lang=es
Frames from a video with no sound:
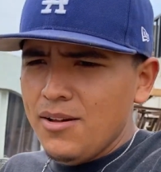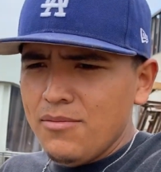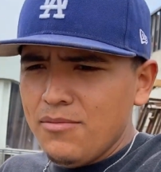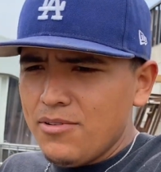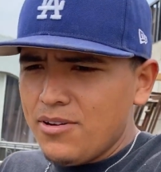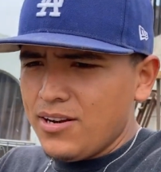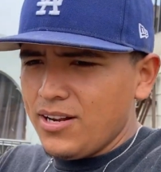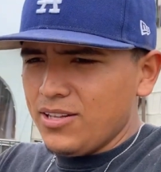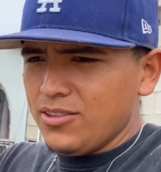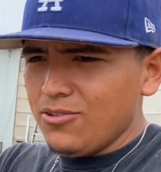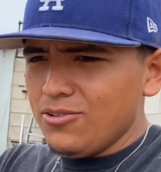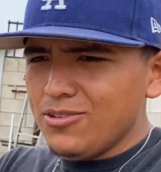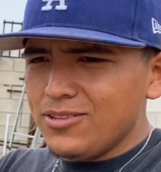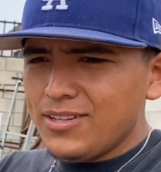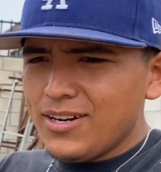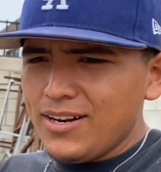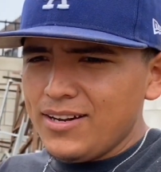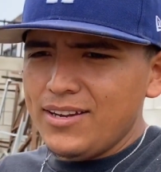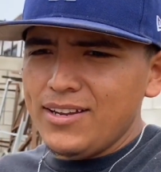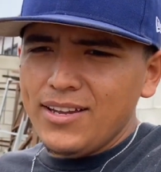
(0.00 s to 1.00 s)
Porque todo
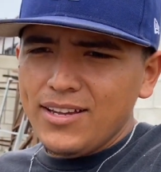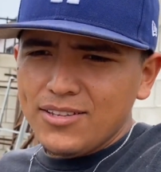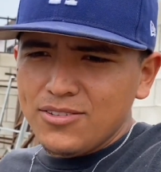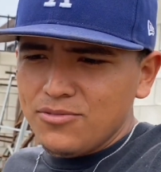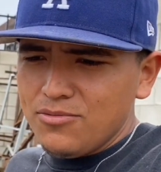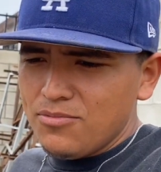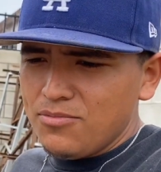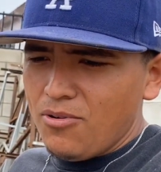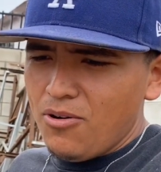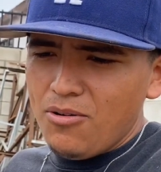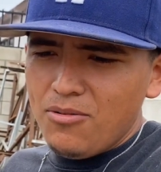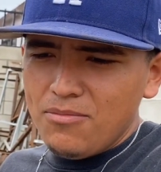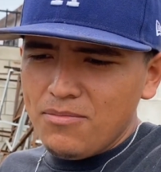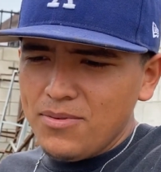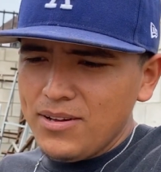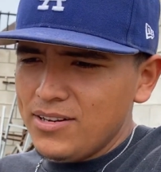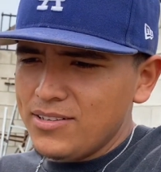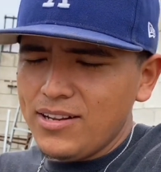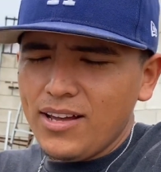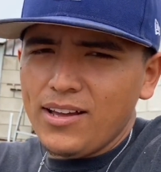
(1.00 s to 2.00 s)
traía su
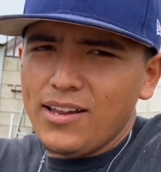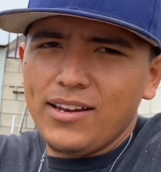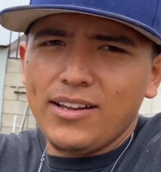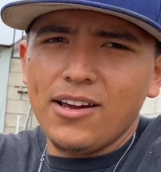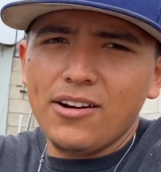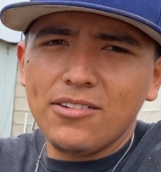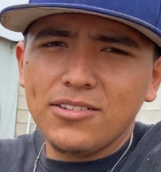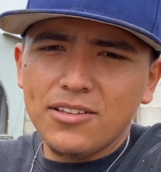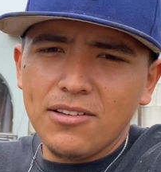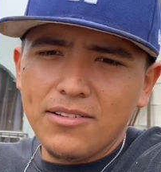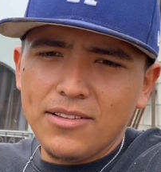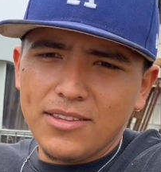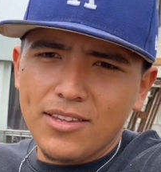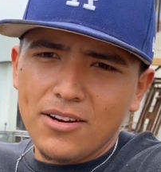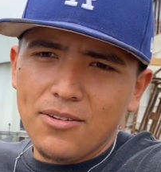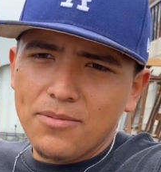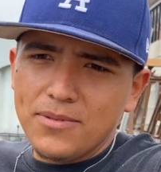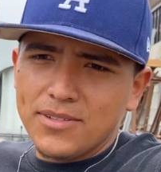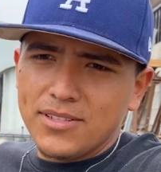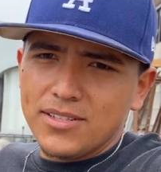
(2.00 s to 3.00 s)
bomba, el, carro estaba
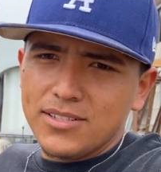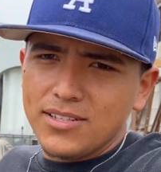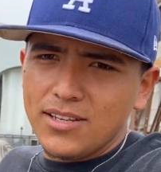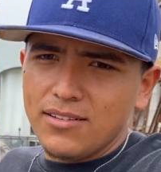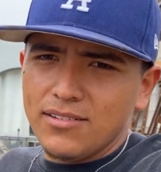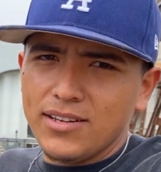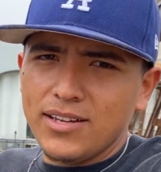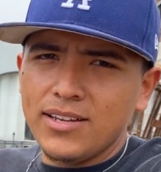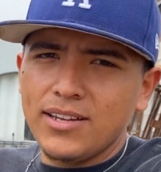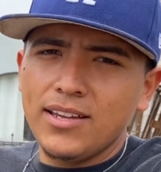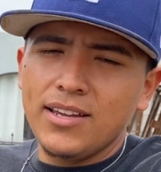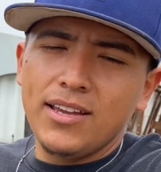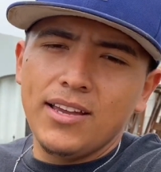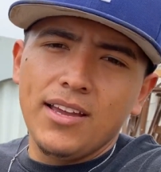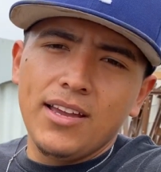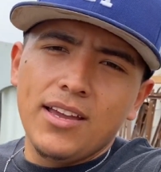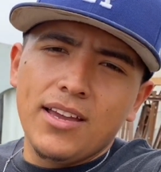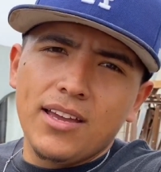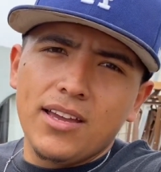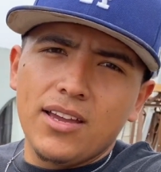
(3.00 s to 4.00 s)
entero, pues quién sabe
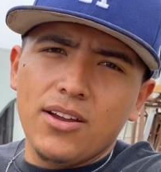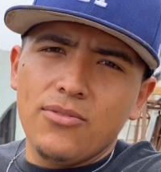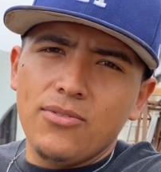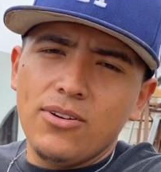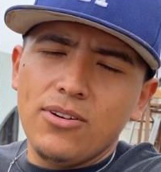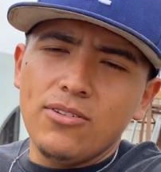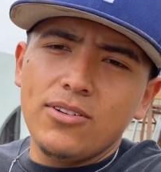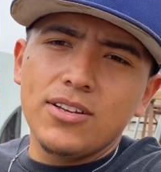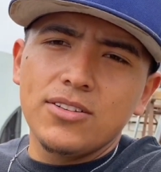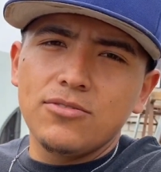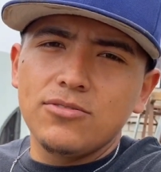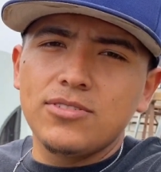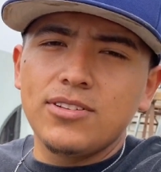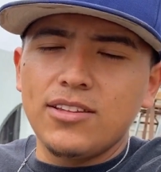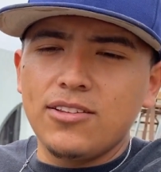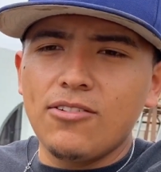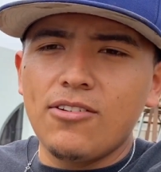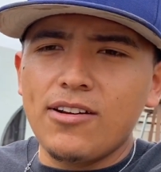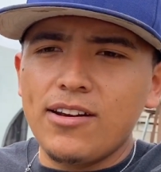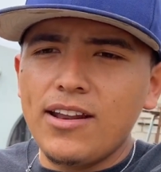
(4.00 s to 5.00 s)
qué fue lo que
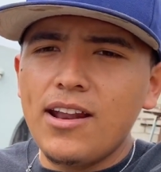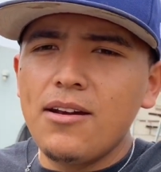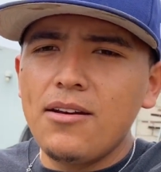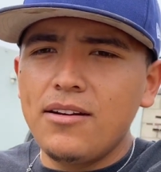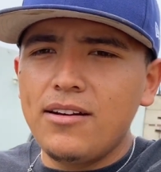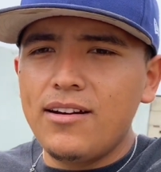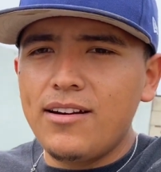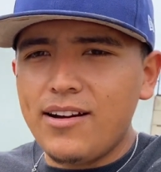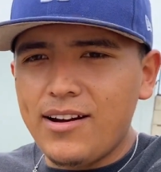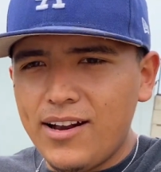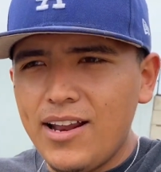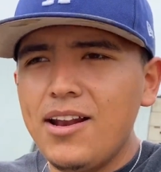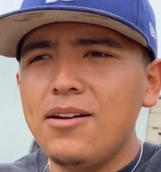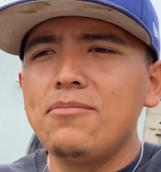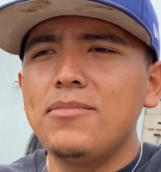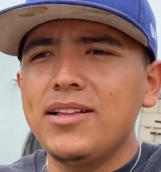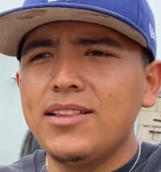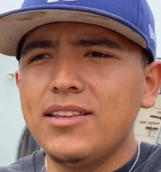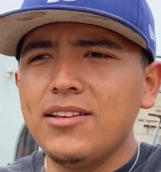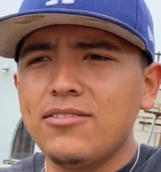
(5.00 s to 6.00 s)
sucedió real,
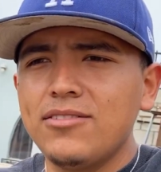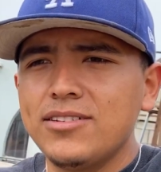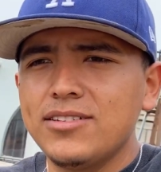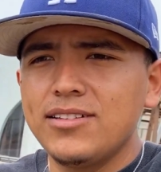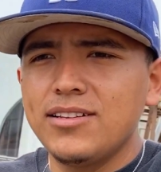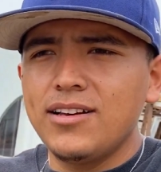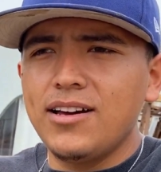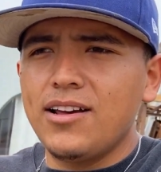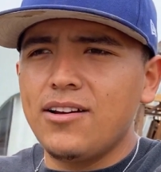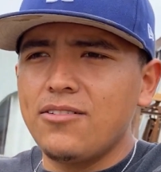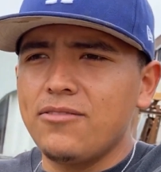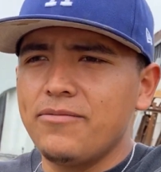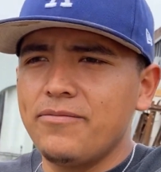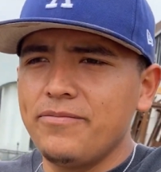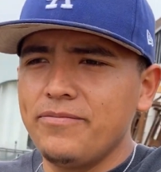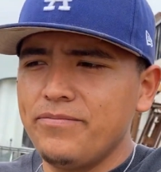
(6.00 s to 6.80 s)
realmente con este carro.